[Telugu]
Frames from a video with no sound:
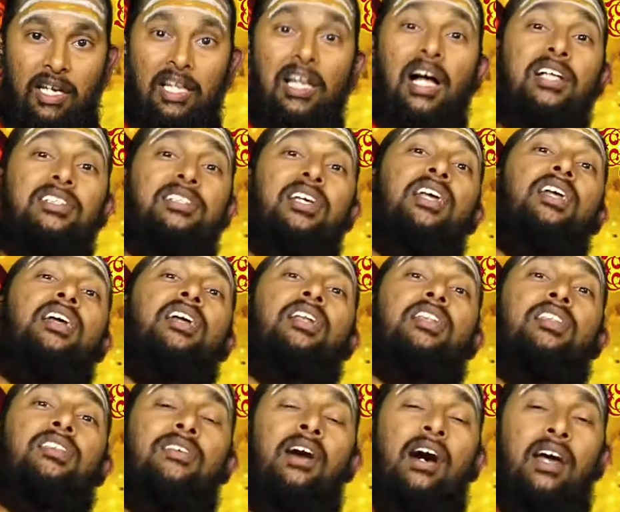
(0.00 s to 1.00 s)
ఇలా
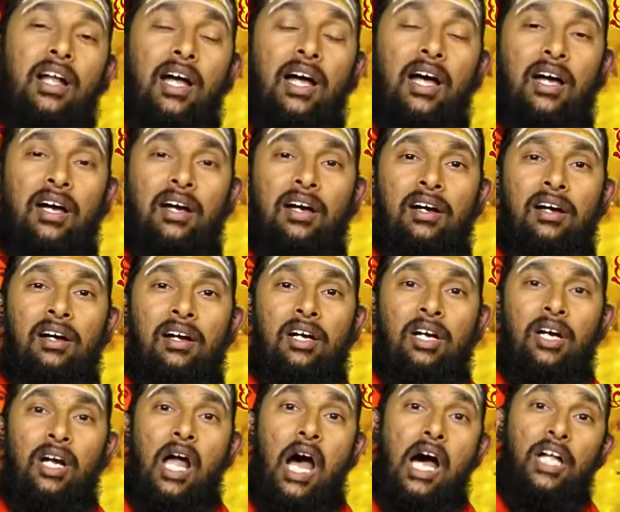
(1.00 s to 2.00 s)
చేయడం ద్వారా
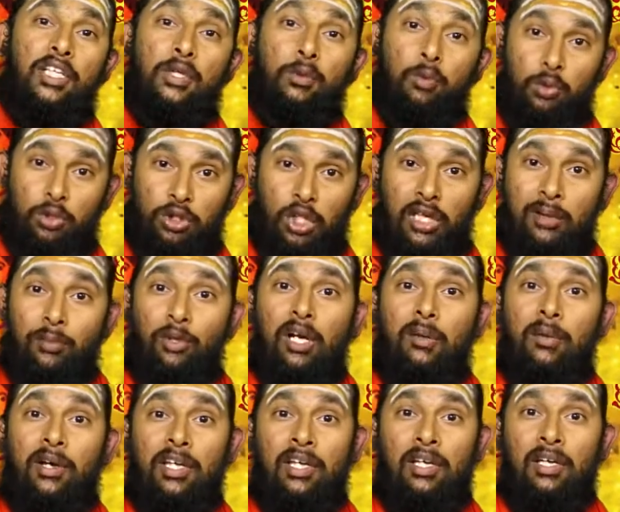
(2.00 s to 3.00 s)
అది
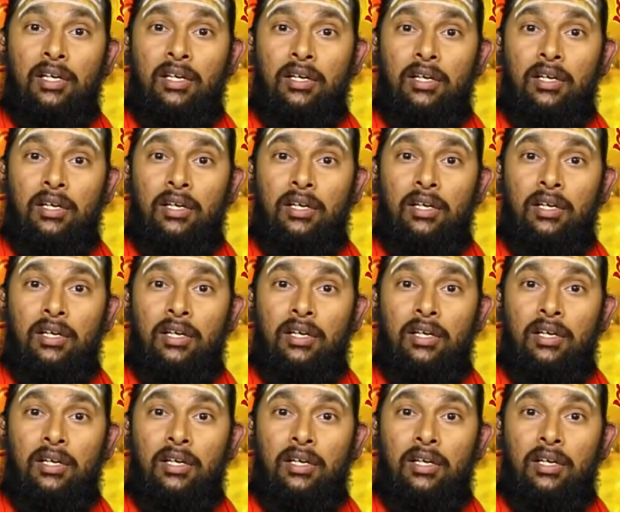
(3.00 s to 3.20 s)
ఉత్తరముఖమై